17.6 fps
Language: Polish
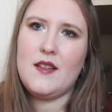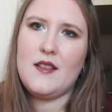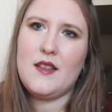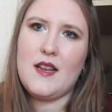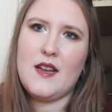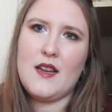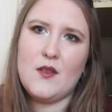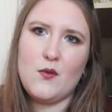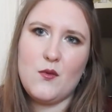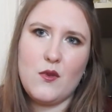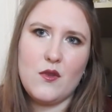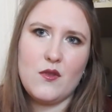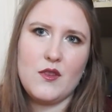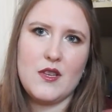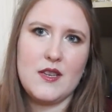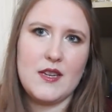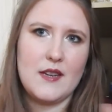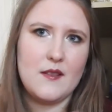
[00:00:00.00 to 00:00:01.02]
na
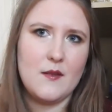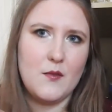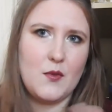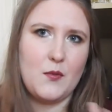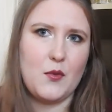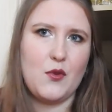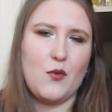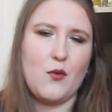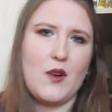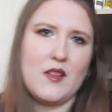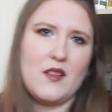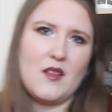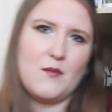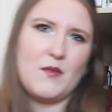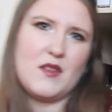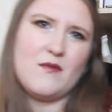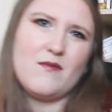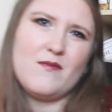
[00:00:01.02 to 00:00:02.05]
dłoń razem z
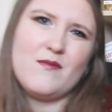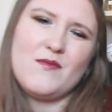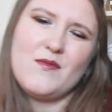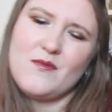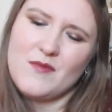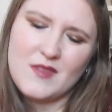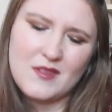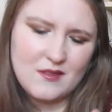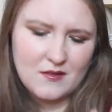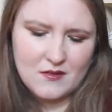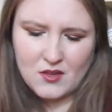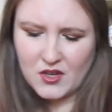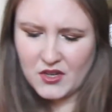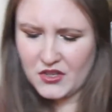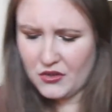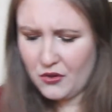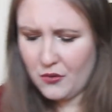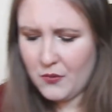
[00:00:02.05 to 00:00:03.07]
podkładem
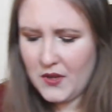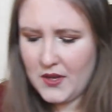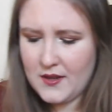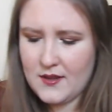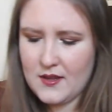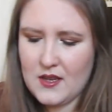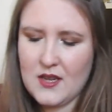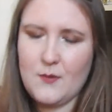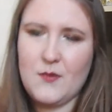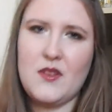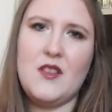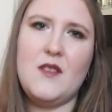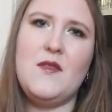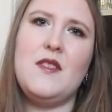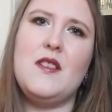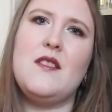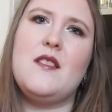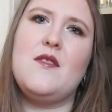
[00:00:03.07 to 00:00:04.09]
oczywiście to mi jest
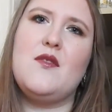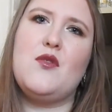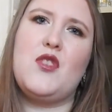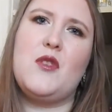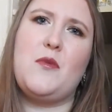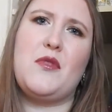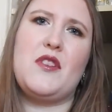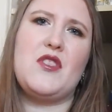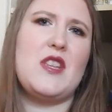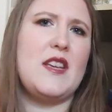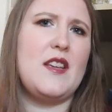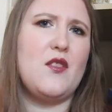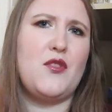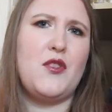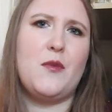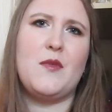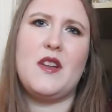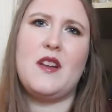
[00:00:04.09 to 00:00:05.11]
Nie widzę sensu, żeby aż takie
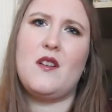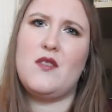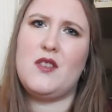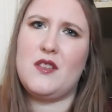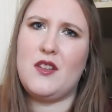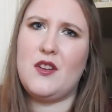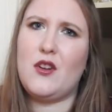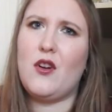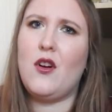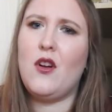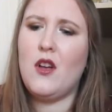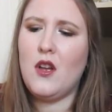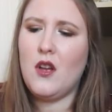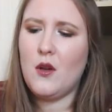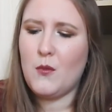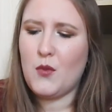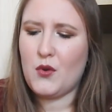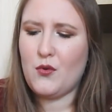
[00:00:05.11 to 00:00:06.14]
ogromne ilości tego
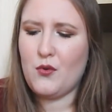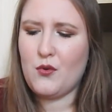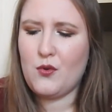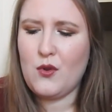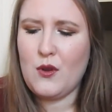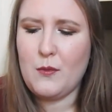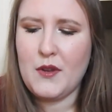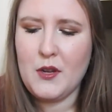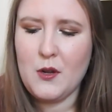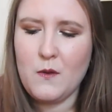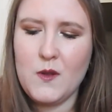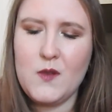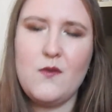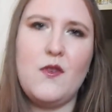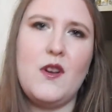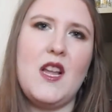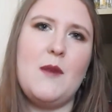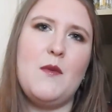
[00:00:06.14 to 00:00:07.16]
produktu
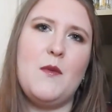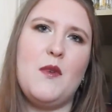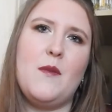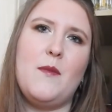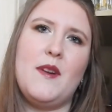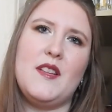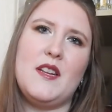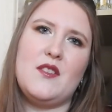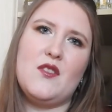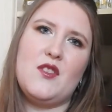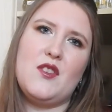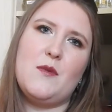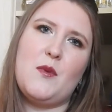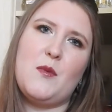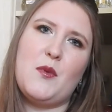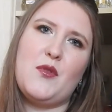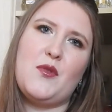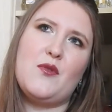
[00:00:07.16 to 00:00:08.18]
aplikować. Wolałabym chyba jednak coś
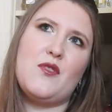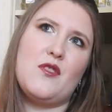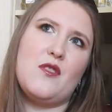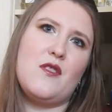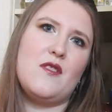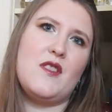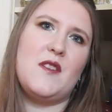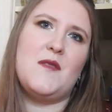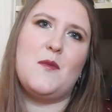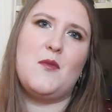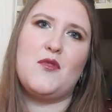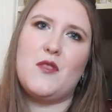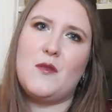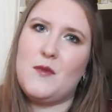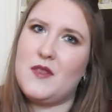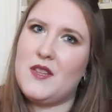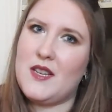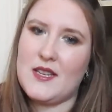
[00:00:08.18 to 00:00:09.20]
się po prostu, co nie wiem,
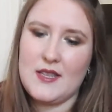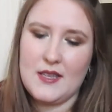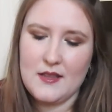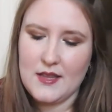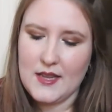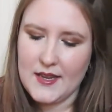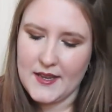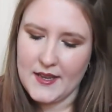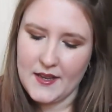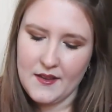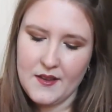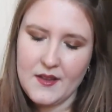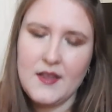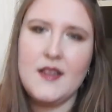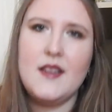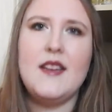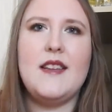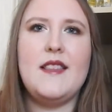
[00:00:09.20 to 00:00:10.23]
odrobinkę się daje.
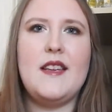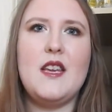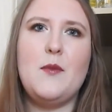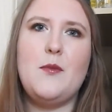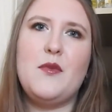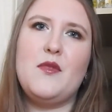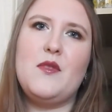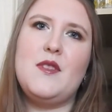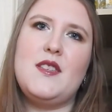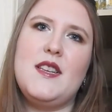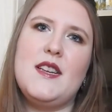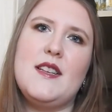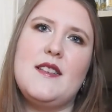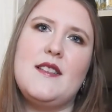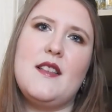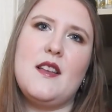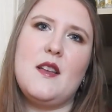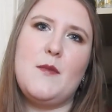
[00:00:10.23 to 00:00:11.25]
I taki ponoć
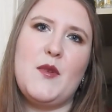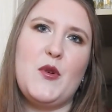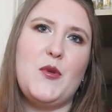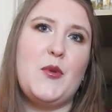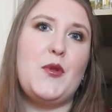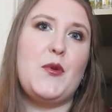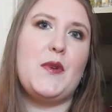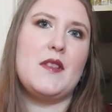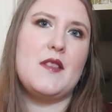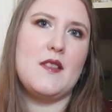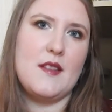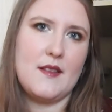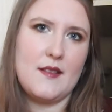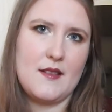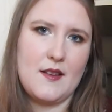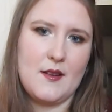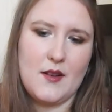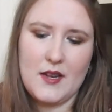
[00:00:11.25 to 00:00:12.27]
jest e, biały podkład z
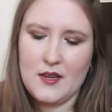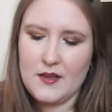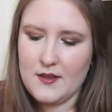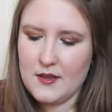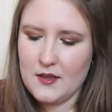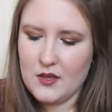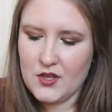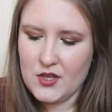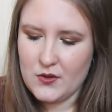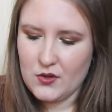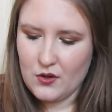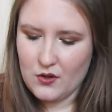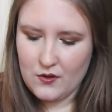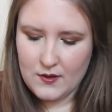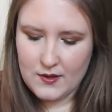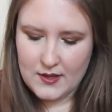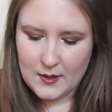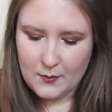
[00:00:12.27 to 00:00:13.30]
NYXa, ale niestety
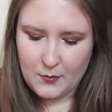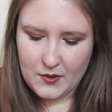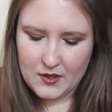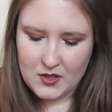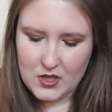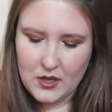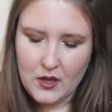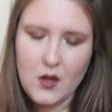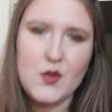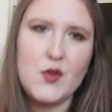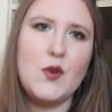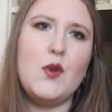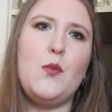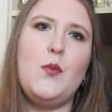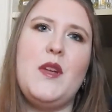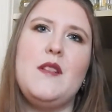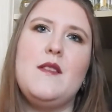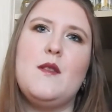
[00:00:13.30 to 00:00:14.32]
ciężko dostępny. Jeżeli chodzi o
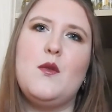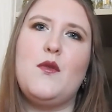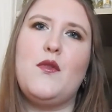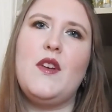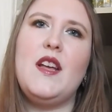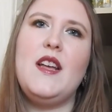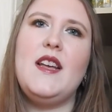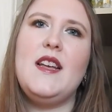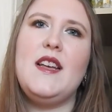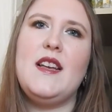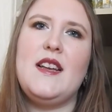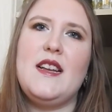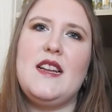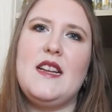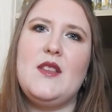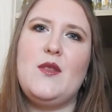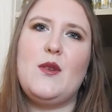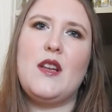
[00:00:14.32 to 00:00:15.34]
lubieńców
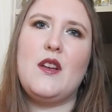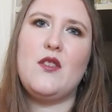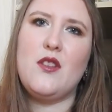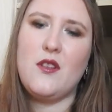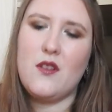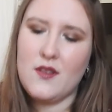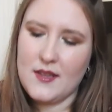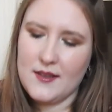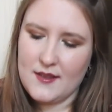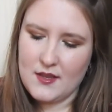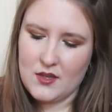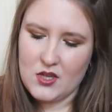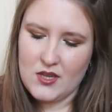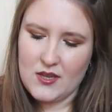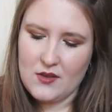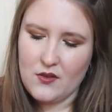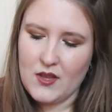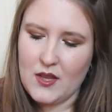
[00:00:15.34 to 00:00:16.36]
e, drugiego tygodnia
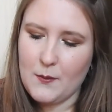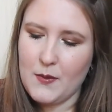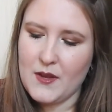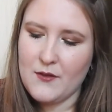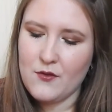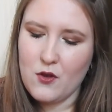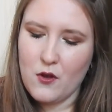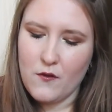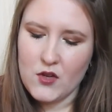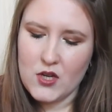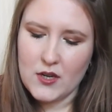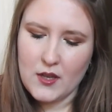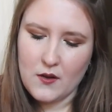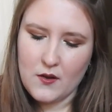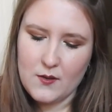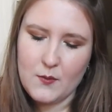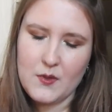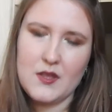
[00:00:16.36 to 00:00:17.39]
stycznia, to na pewno
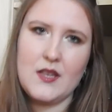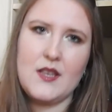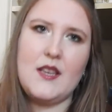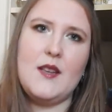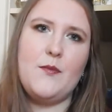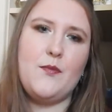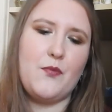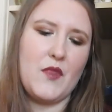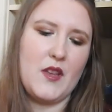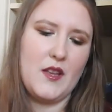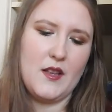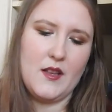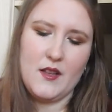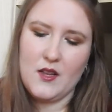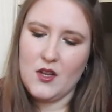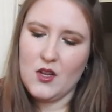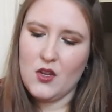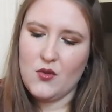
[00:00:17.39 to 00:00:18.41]
wszelkie kosmetyki,
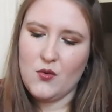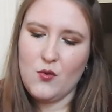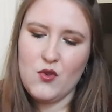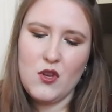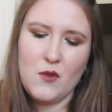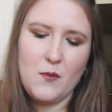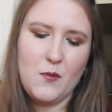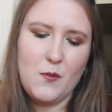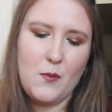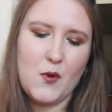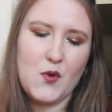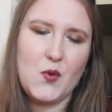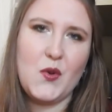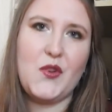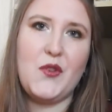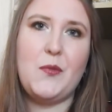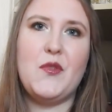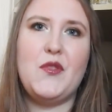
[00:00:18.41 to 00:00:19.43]
e, dużo
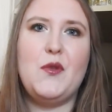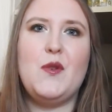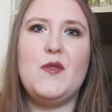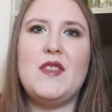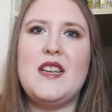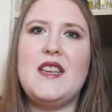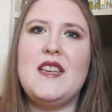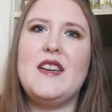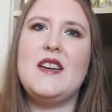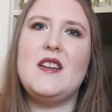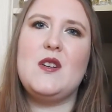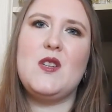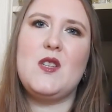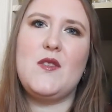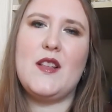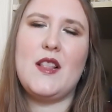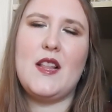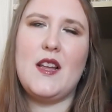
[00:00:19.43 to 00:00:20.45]
poszło kosmetyków takich
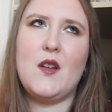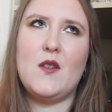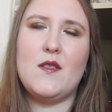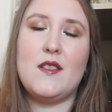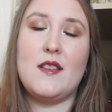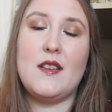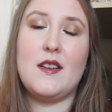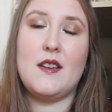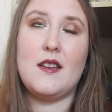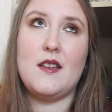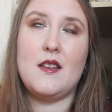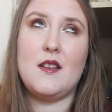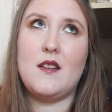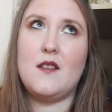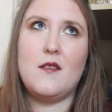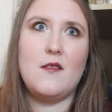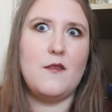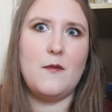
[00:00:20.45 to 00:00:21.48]
rozświetlających,
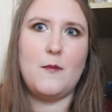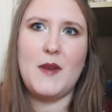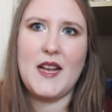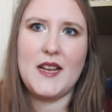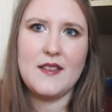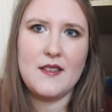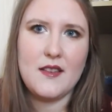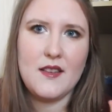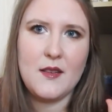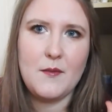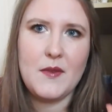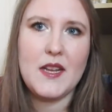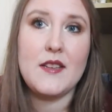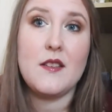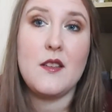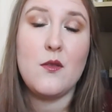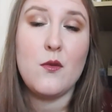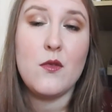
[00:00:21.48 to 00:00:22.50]
w blaski, nie
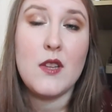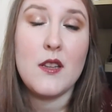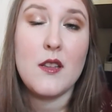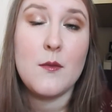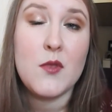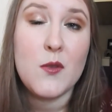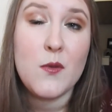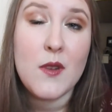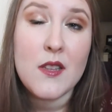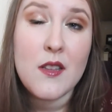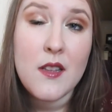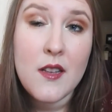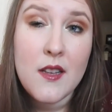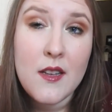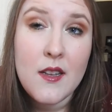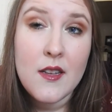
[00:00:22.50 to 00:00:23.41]
blaski. Tutaj na przykład